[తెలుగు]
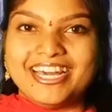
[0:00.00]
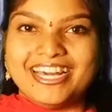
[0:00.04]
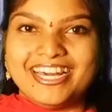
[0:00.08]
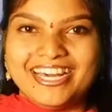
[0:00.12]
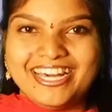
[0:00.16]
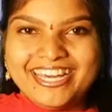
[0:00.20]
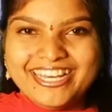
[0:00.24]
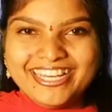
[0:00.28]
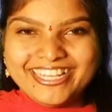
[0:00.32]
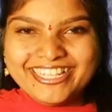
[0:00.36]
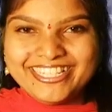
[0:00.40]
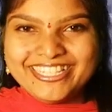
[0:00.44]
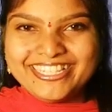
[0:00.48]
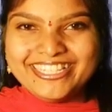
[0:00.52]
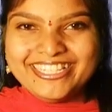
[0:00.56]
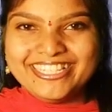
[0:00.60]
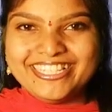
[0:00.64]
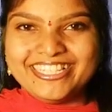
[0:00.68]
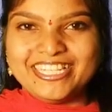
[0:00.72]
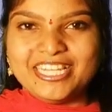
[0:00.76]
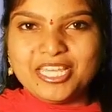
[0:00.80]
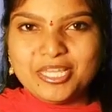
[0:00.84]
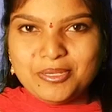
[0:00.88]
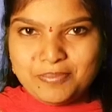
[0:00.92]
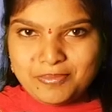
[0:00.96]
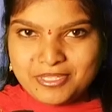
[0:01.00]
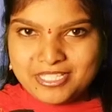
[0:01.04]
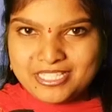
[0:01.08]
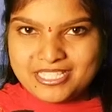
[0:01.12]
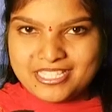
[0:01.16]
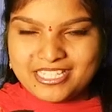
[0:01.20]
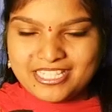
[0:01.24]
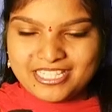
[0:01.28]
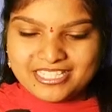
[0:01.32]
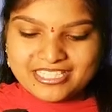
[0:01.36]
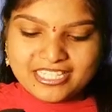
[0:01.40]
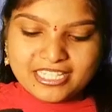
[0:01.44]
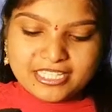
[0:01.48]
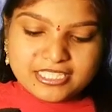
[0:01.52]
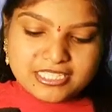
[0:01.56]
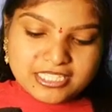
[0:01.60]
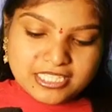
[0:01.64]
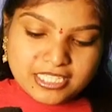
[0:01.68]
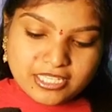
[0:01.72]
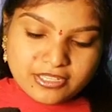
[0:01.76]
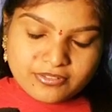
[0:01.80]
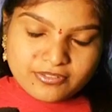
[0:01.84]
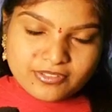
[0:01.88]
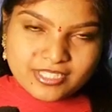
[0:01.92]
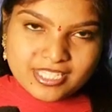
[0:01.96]
హాయ్ నేను స్నిగ్ధ
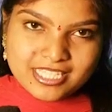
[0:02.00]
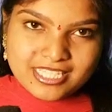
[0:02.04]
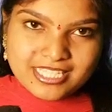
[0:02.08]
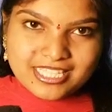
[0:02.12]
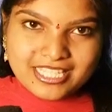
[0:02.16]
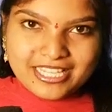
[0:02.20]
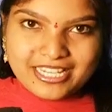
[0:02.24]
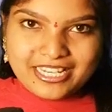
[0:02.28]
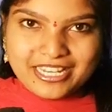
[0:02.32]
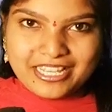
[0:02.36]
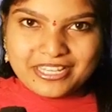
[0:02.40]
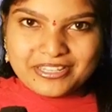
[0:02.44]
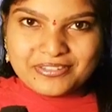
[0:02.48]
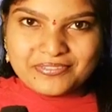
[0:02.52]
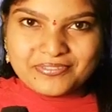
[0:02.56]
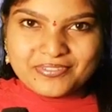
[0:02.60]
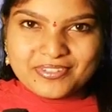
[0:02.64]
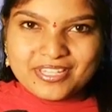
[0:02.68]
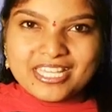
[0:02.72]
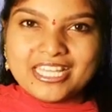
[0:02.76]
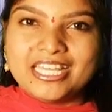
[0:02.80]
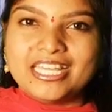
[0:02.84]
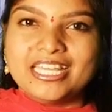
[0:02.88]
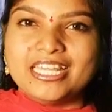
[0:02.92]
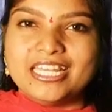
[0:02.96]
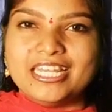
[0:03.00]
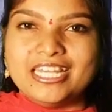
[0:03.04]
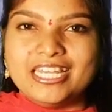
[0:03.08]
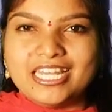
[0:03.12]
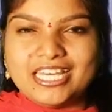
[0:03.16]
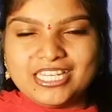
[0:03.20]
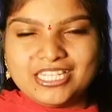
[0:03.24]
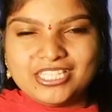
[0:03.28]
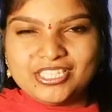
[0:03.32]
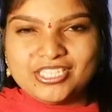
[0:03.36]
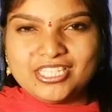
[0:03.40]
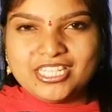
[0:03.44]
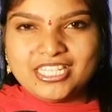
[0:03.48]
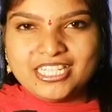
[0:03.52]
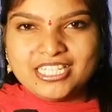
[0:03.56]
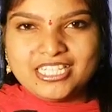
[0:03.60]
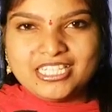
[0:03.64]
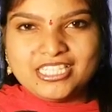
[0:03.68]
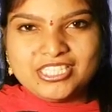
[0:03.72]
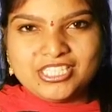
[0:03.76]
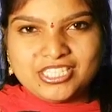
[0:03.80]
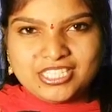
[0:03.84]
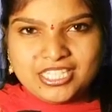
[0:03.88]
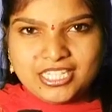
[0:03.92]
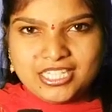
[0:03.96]
టిఎఫ్సిసి లైవ్ లైక్
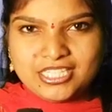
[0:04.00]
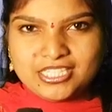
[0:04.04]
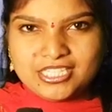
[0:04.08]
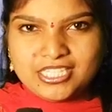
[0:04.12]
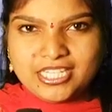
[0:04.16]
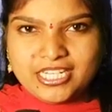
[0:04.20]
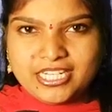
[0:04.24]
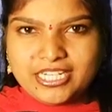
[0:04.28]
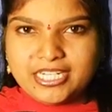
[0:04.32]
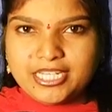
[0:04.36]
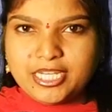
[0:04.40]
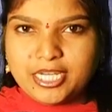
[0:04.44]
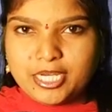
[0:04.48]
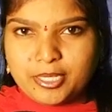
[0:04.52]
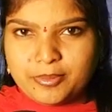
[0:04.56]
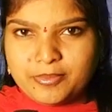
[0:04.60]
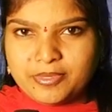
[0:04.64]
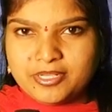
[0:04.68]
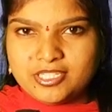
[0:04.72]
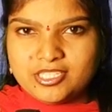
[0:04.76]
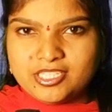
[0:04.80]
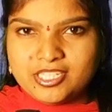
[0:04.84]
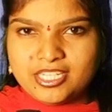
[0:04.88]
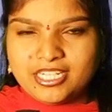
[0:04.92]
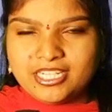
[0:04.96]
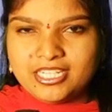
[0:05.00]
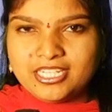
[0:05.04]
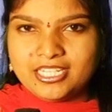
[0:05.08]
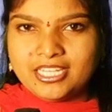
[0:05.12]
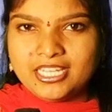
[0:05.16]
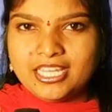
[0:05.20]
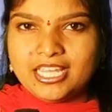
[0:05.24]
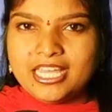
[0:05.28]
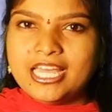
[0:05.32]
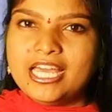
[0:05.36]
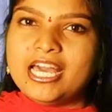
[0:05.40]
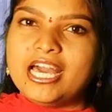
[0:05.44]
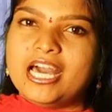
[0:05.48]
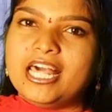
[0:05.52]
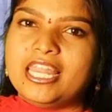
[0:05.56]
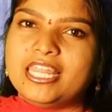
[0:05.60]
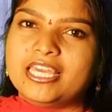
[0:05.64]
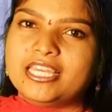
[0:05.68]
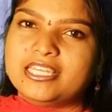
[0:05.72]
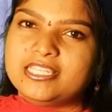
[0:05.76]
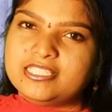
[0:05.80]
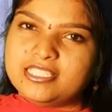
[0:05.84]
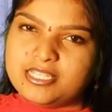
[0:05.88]
చేయండి షేర్ చేయండి కమెంట్ చేయండి అలాగే